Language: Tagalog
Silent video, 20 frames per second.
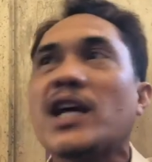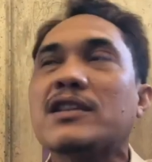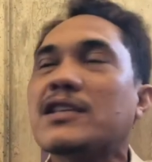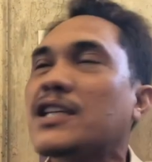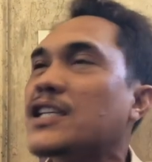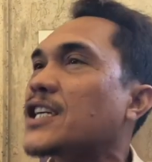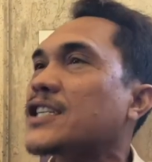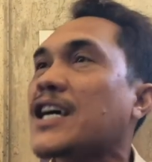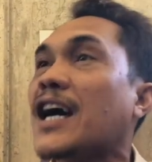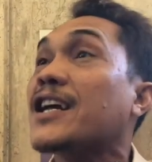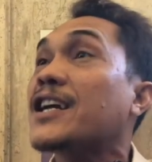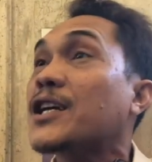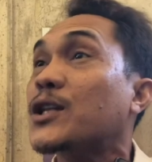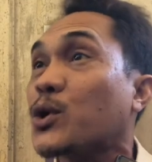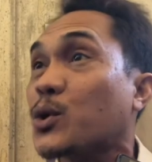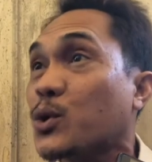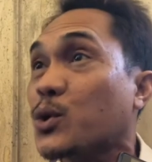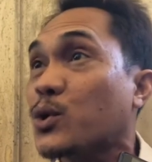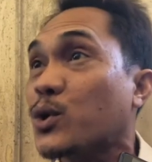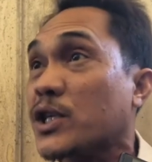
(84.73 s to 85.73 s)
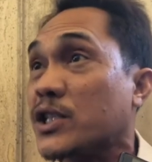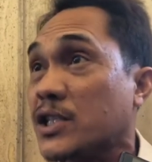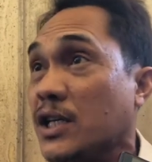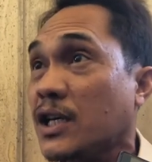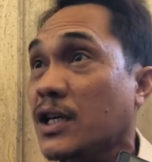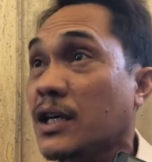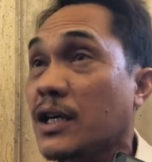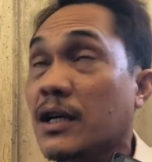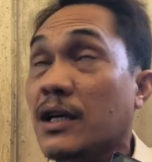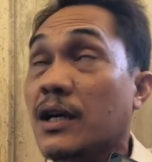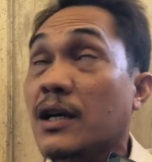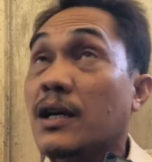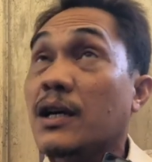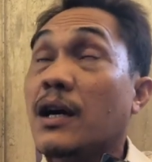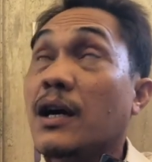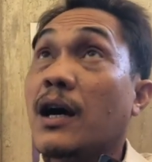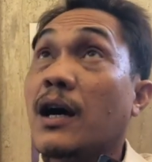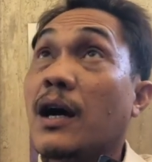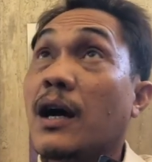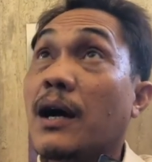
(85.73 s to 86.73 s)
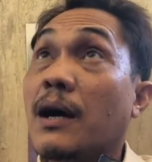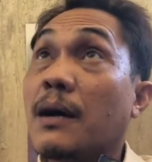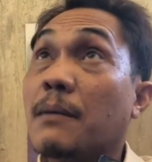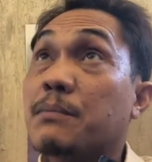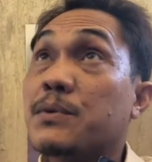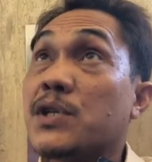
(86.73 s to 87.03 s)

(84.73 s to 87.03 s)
Not necessarily true kasi uh,